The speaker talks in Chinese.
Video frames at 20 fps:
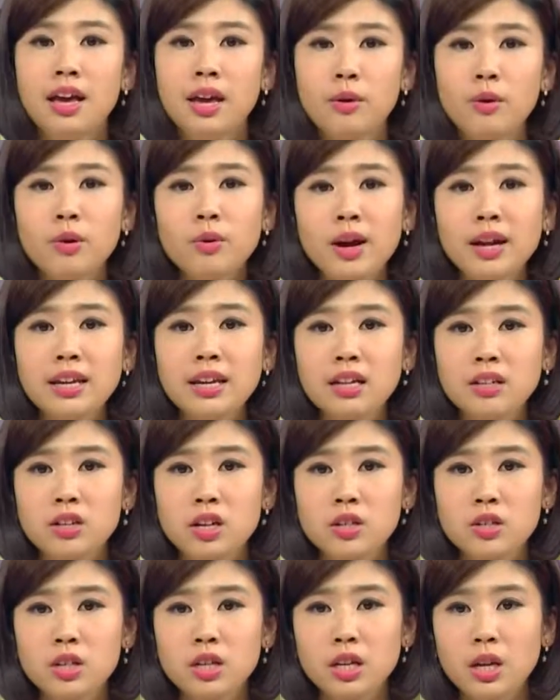因为软体
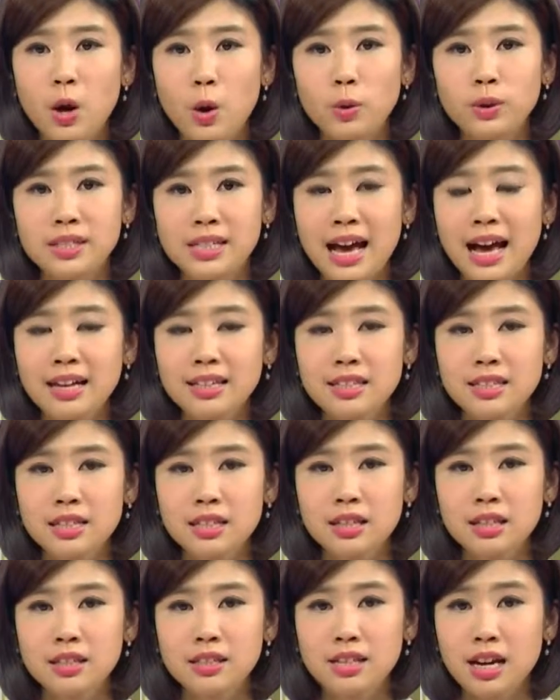城市有瑕
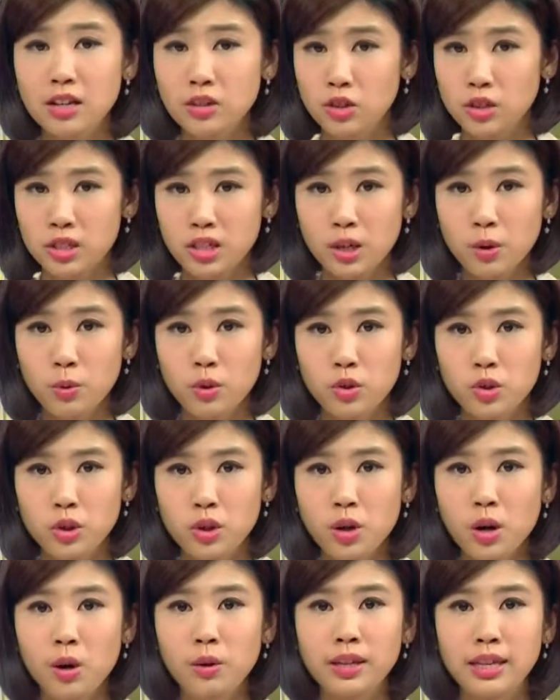疵，驾驶熄火之
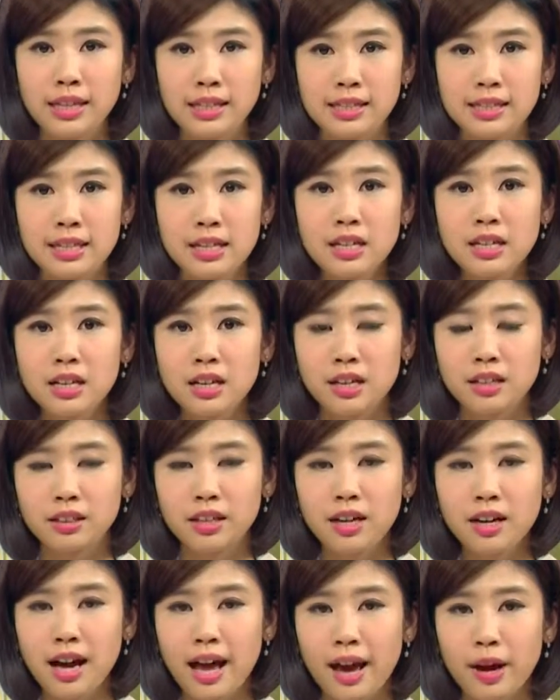后，引擎可
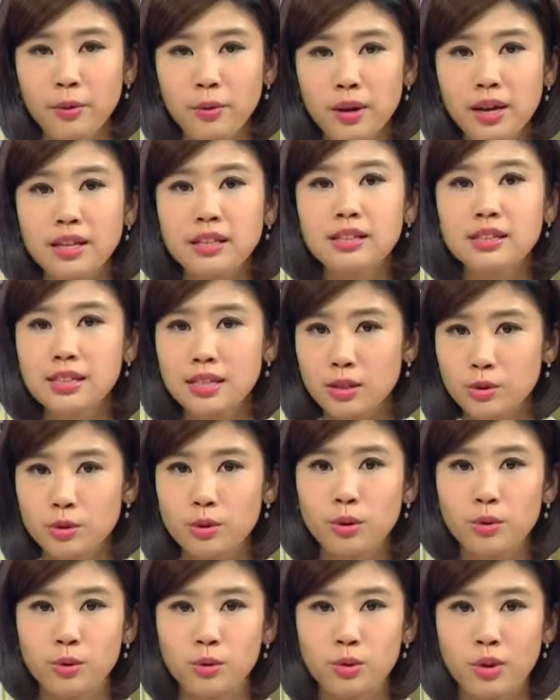能还会继
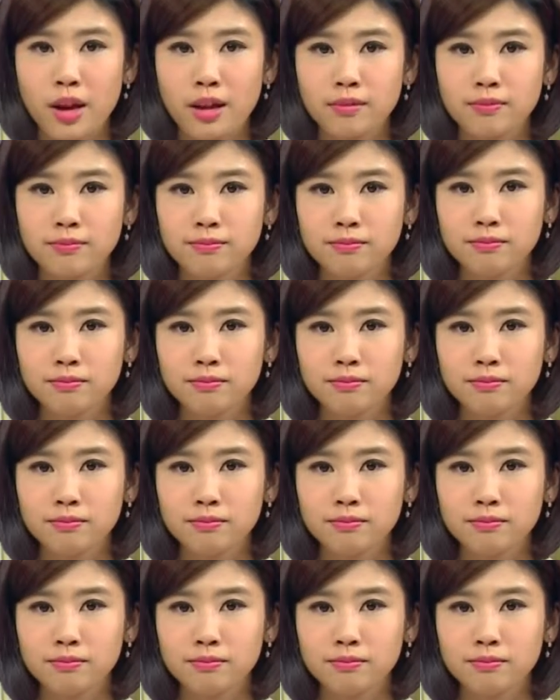续运转。